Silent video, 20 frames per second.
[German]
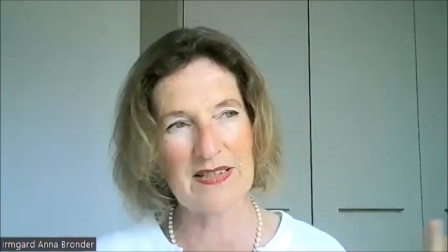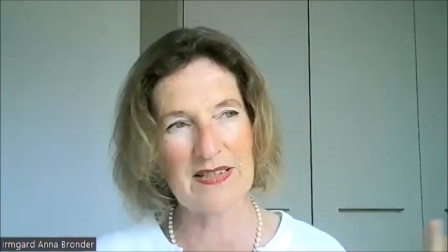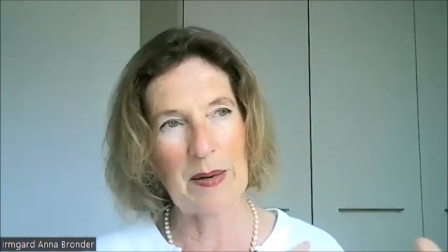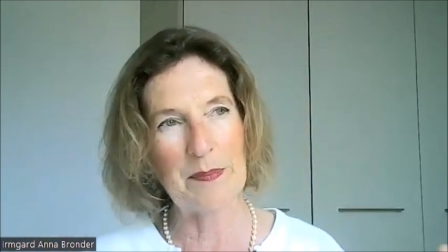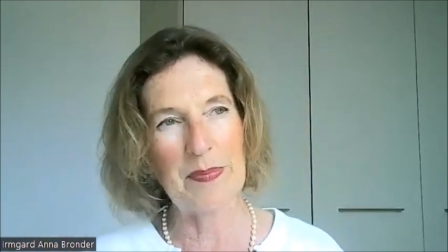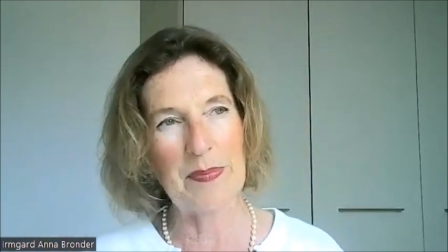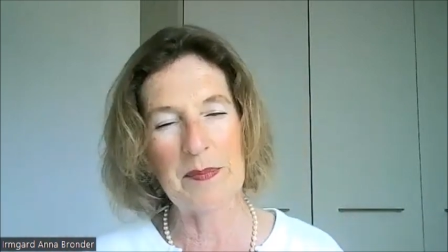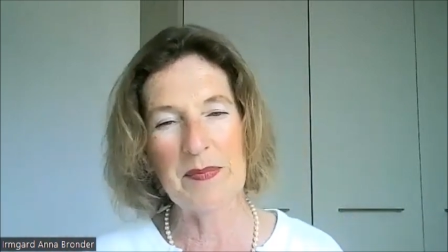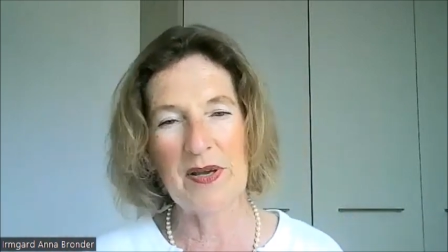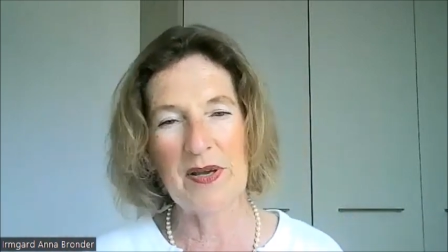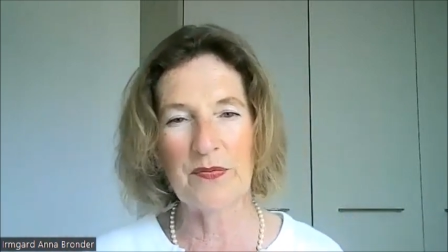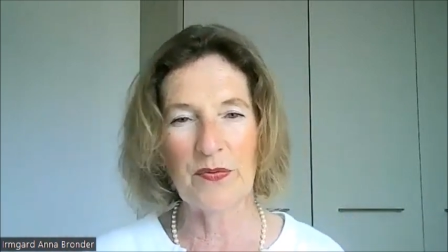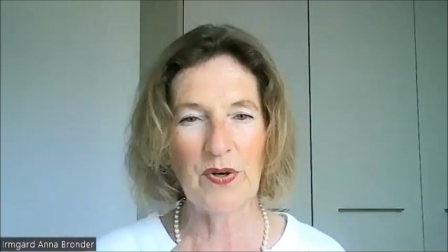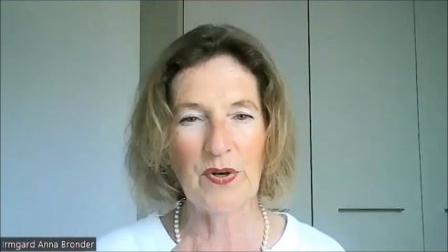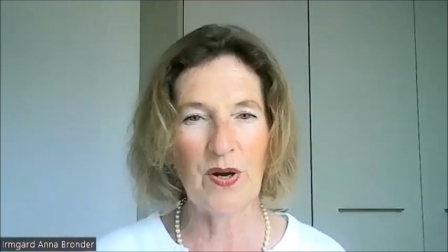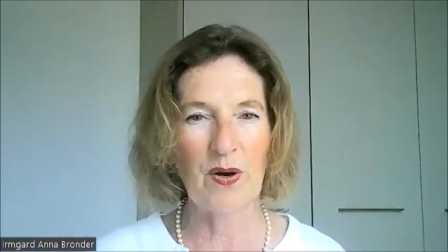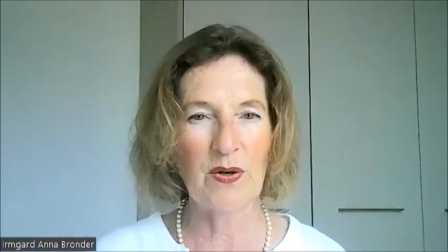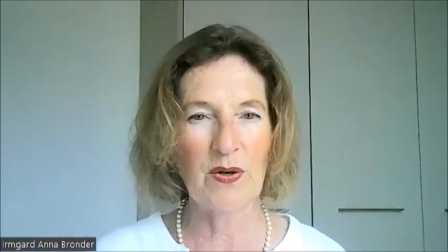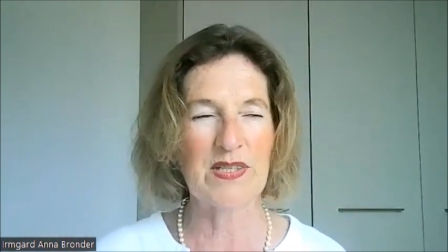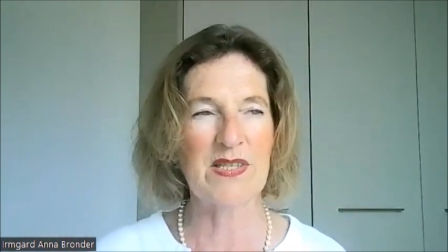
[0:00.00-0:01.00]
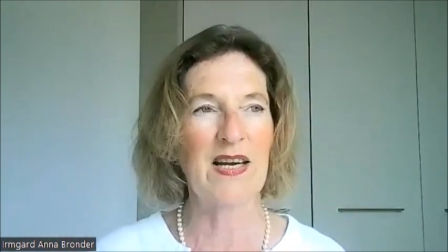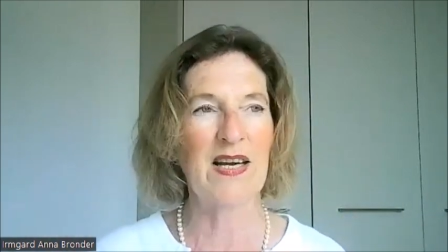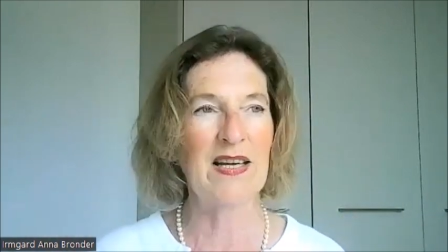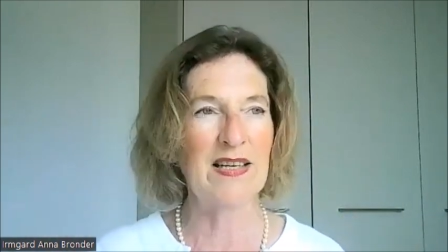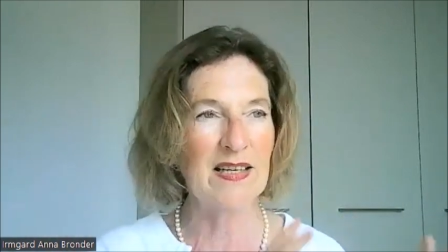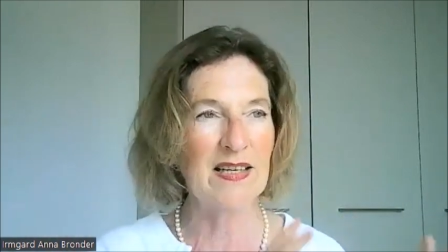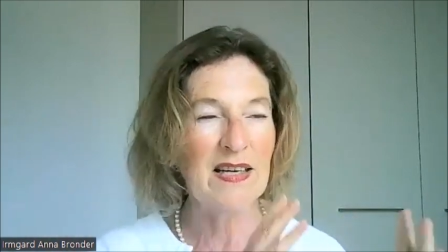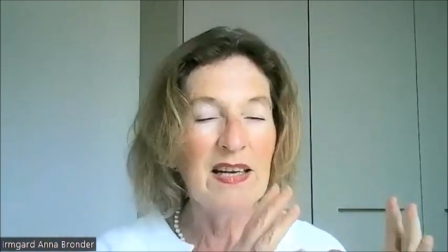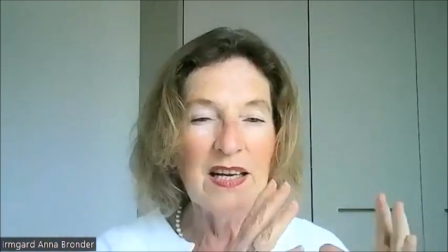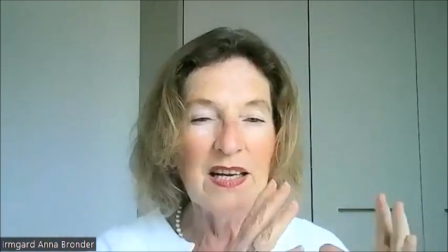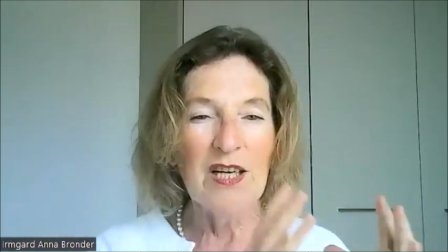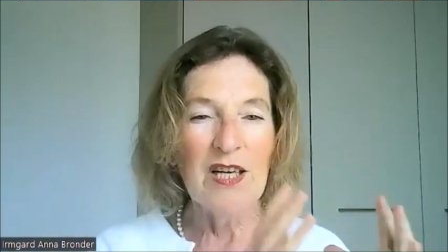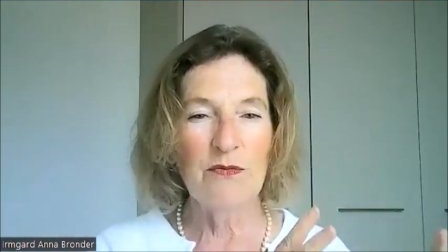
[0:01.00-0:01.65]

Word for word: es gab bei mir früher auch Zeiten,